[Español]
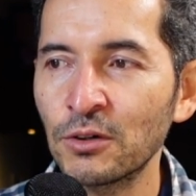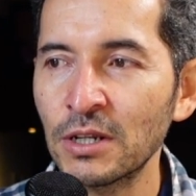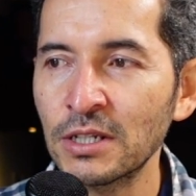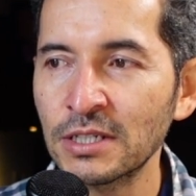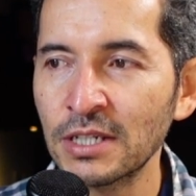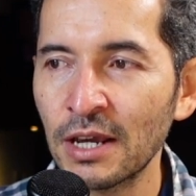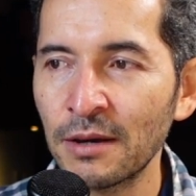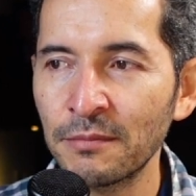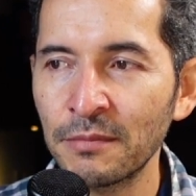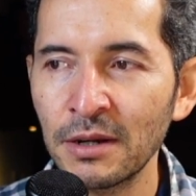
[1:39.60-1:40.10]
un
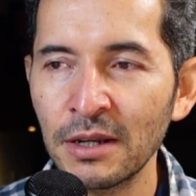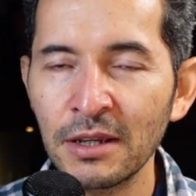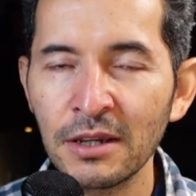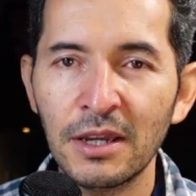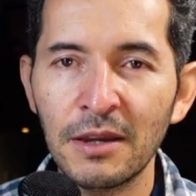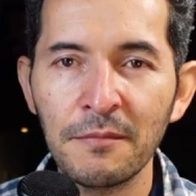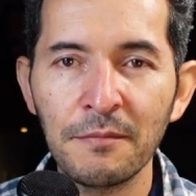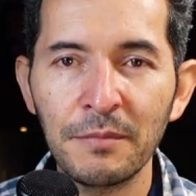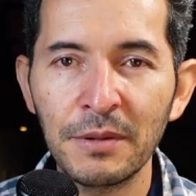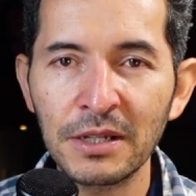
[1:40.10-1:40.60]
ensamble,
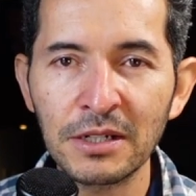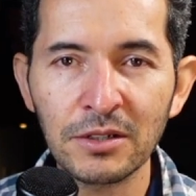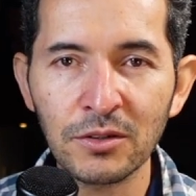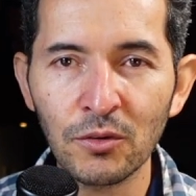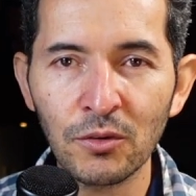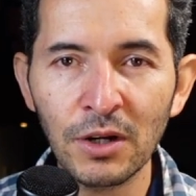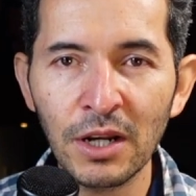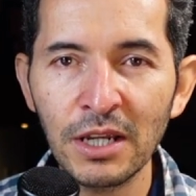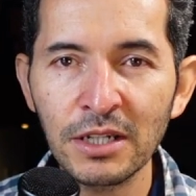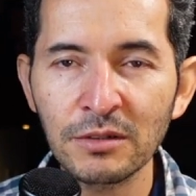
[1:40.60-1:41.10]
en
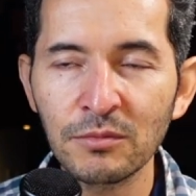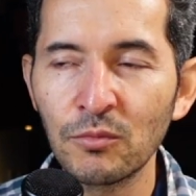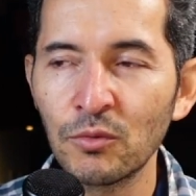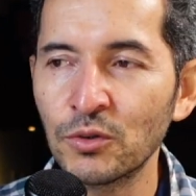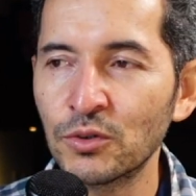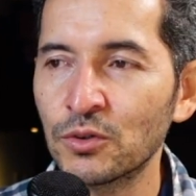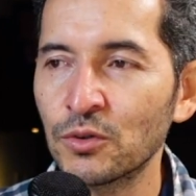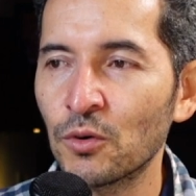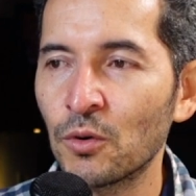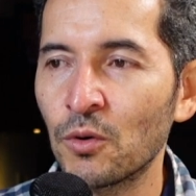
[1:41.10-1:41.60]
persona es
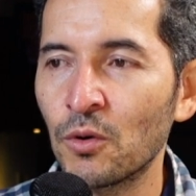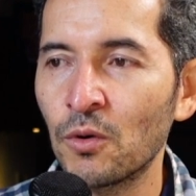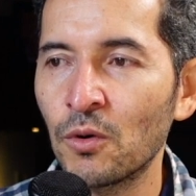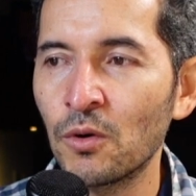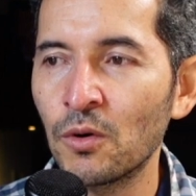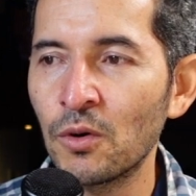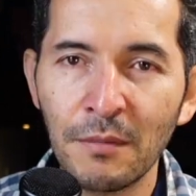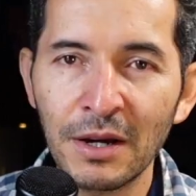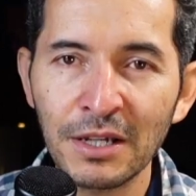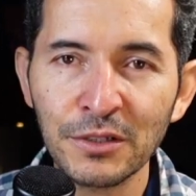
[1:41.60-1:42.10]

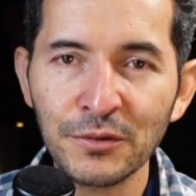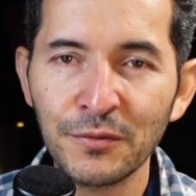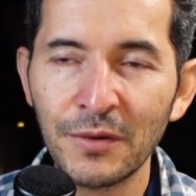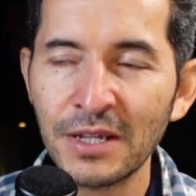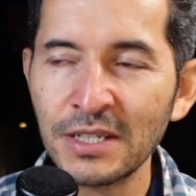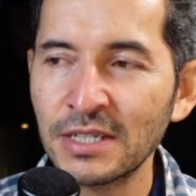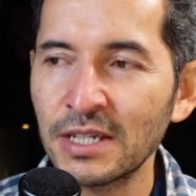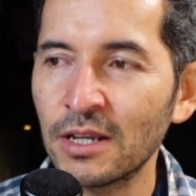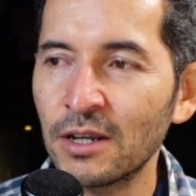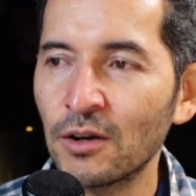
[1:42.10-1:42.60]
mucho más
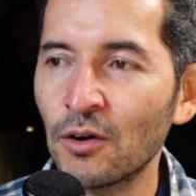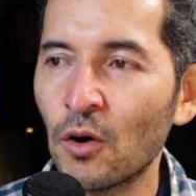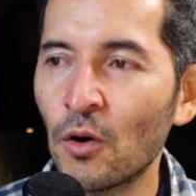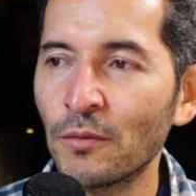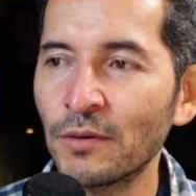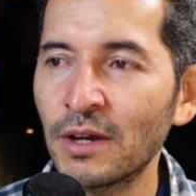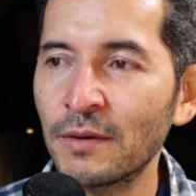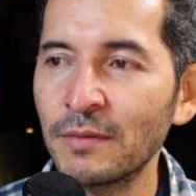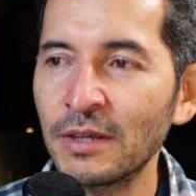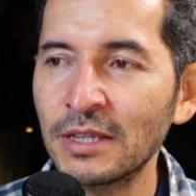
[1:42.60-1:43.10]
fácil,
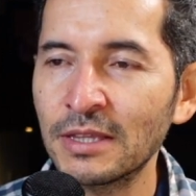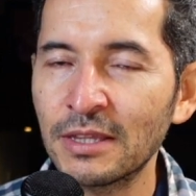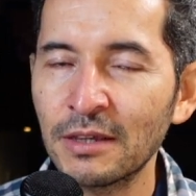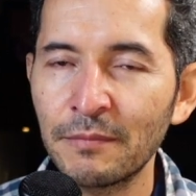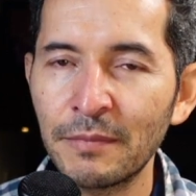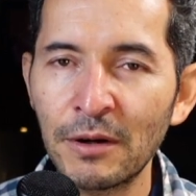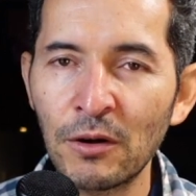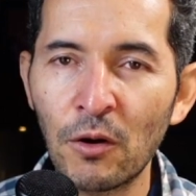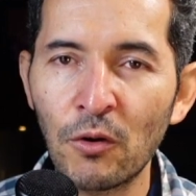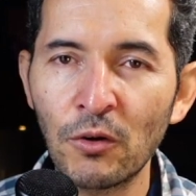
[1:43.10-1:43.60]
obviamente,
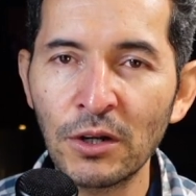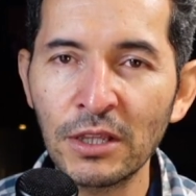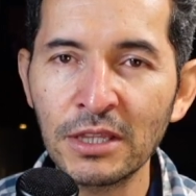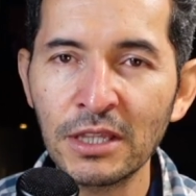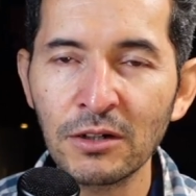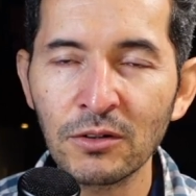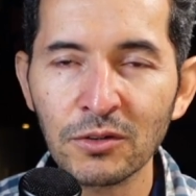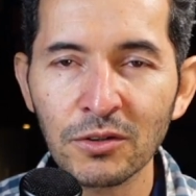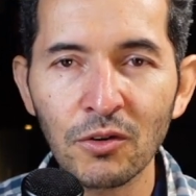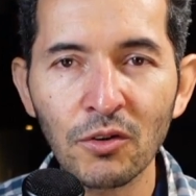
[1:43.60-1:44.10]
pero ahorita
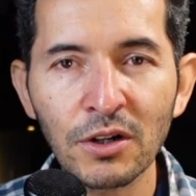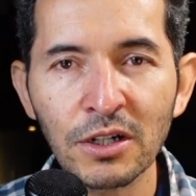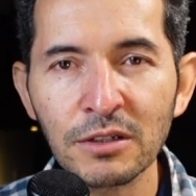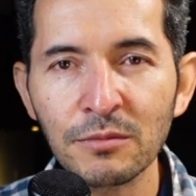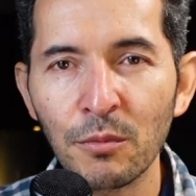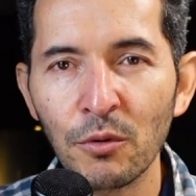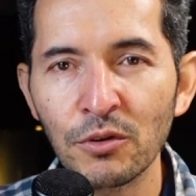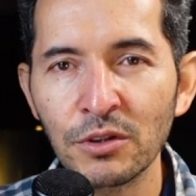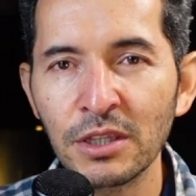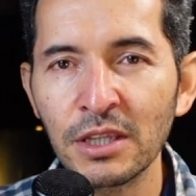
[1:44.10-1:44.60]
nos
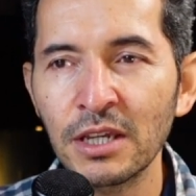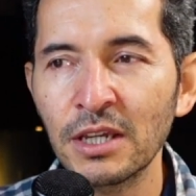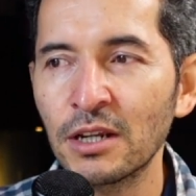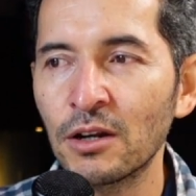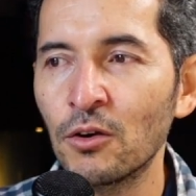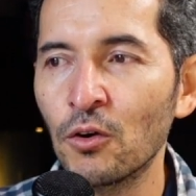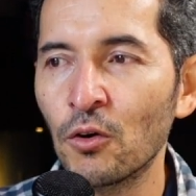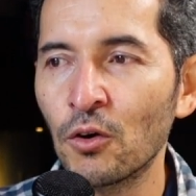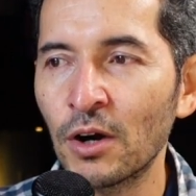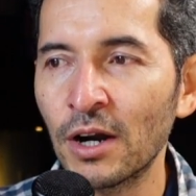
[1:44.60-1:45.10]
corresponde
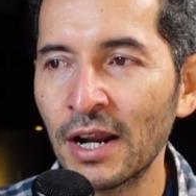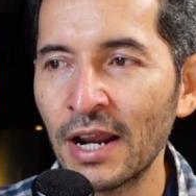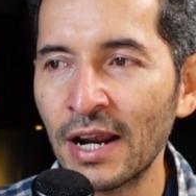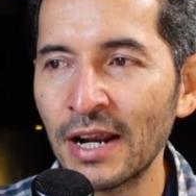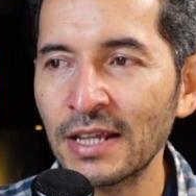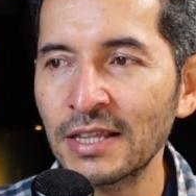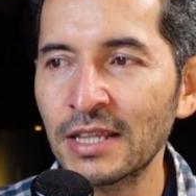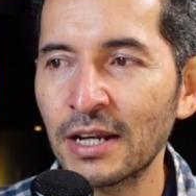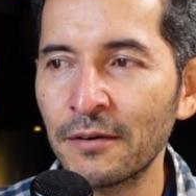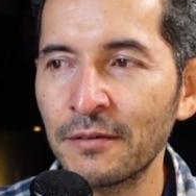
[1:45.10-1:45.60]
lograr
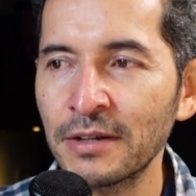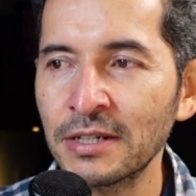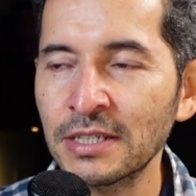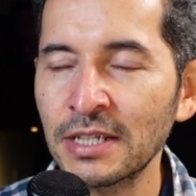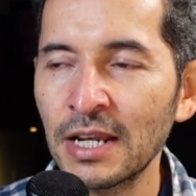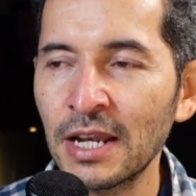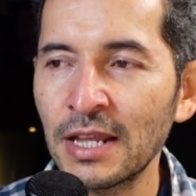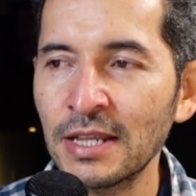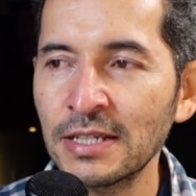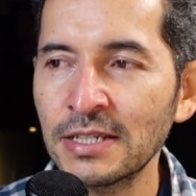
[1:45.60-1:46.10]
a través de
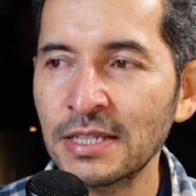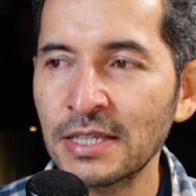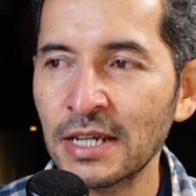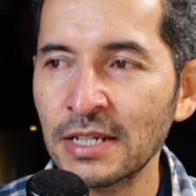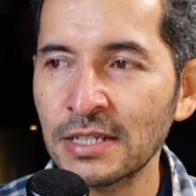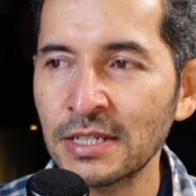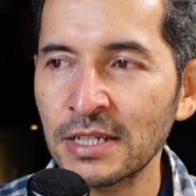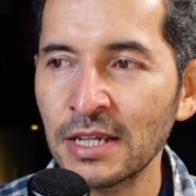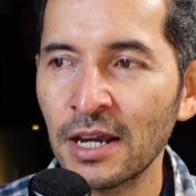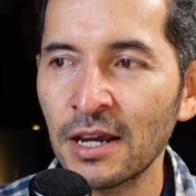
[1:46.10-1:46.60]
la
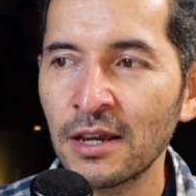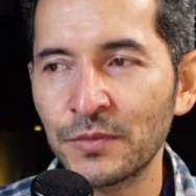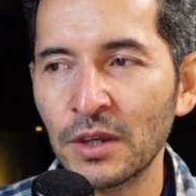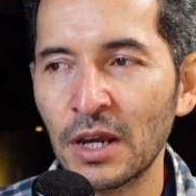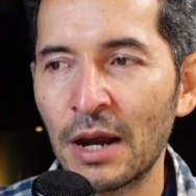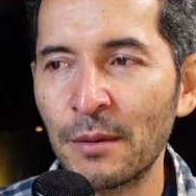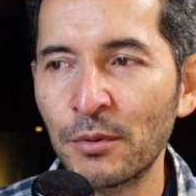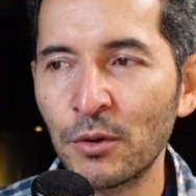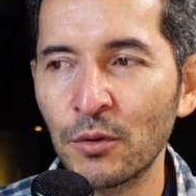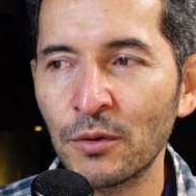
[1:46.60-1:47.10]
distancia,
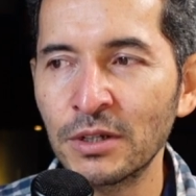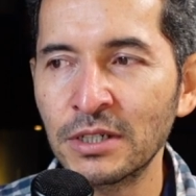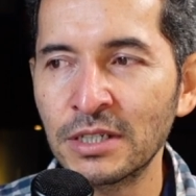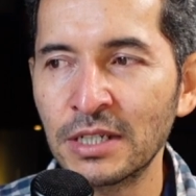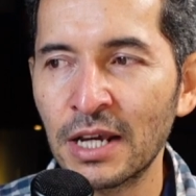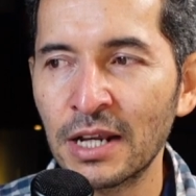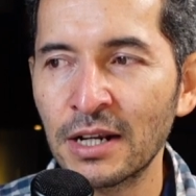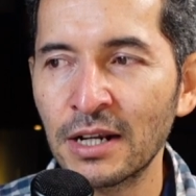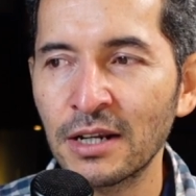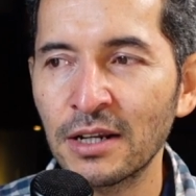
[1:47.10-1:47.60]

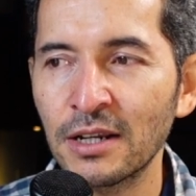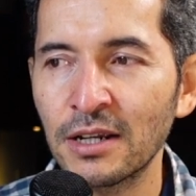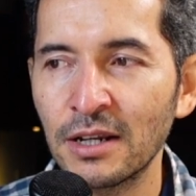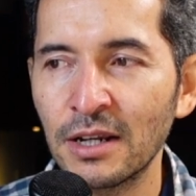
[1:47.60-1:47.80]
aprovechar